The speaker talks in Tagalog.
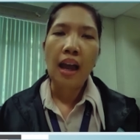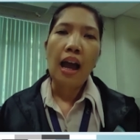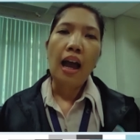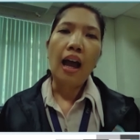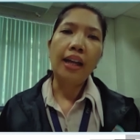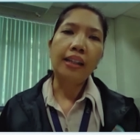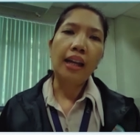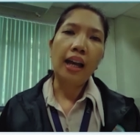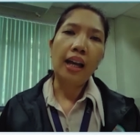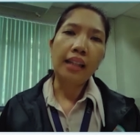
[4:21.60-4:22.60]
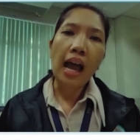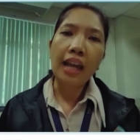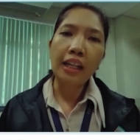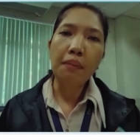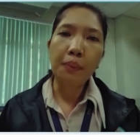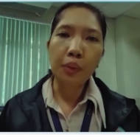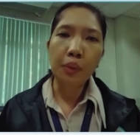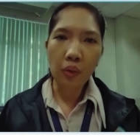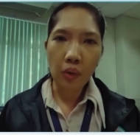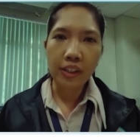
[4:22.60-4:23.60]
At uh, dahil po
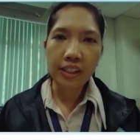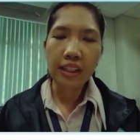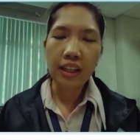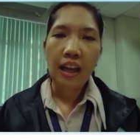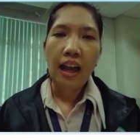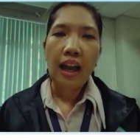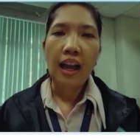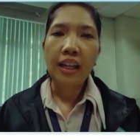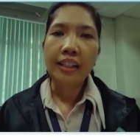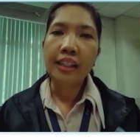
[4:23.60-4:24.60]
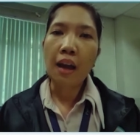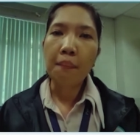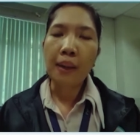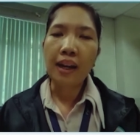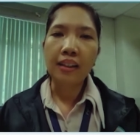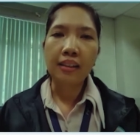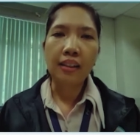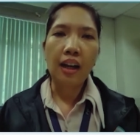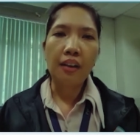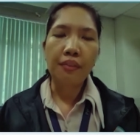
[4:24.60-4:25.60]
doon, uh, ah,
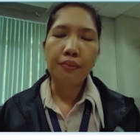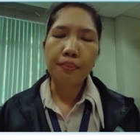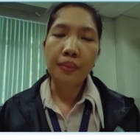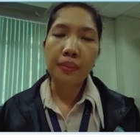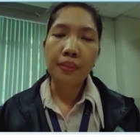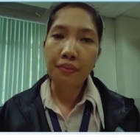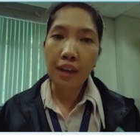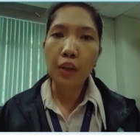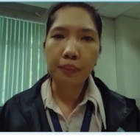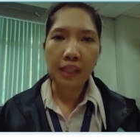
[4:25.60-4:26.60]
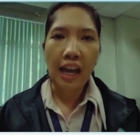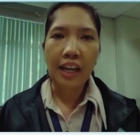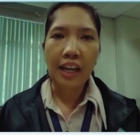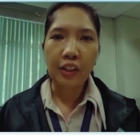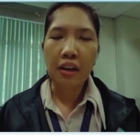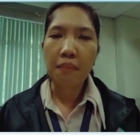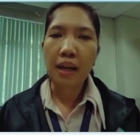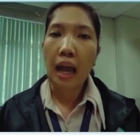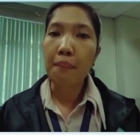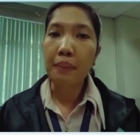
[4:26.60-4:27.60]
nakapag-develop uh, tayo ng mga
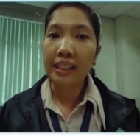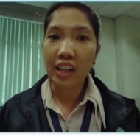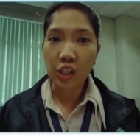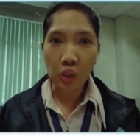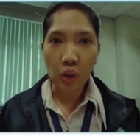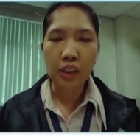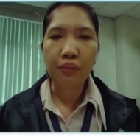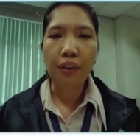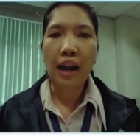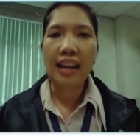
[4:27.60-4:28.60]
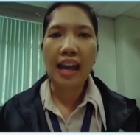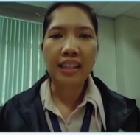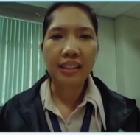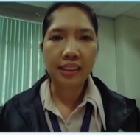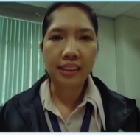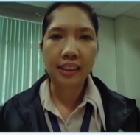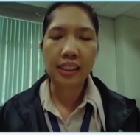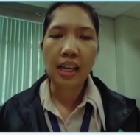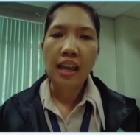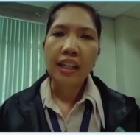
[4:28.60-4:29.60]
applications for
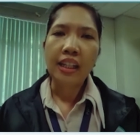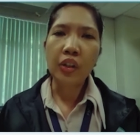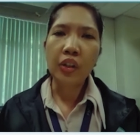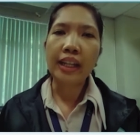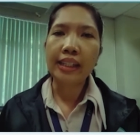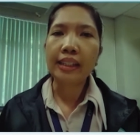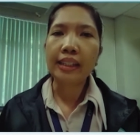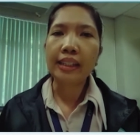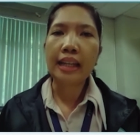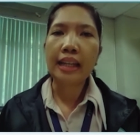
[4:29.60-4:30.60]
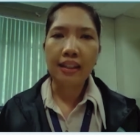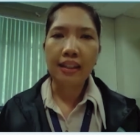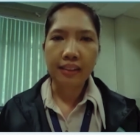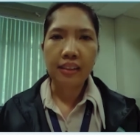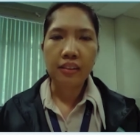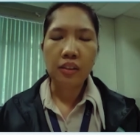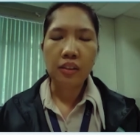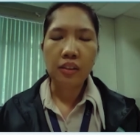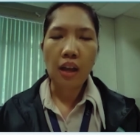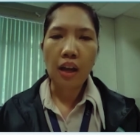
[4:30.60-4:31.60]
analysis. Ngayon, nakita natin
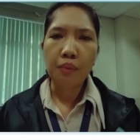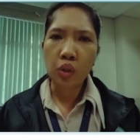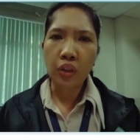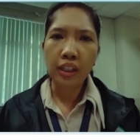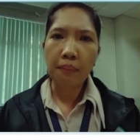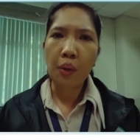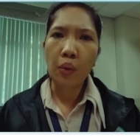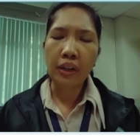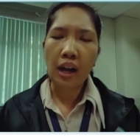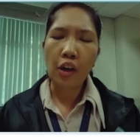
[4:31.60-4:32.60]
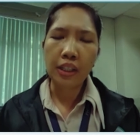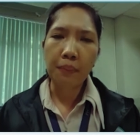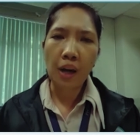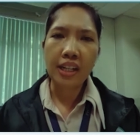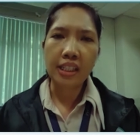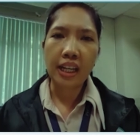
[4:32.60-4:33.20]
um, during the program or the project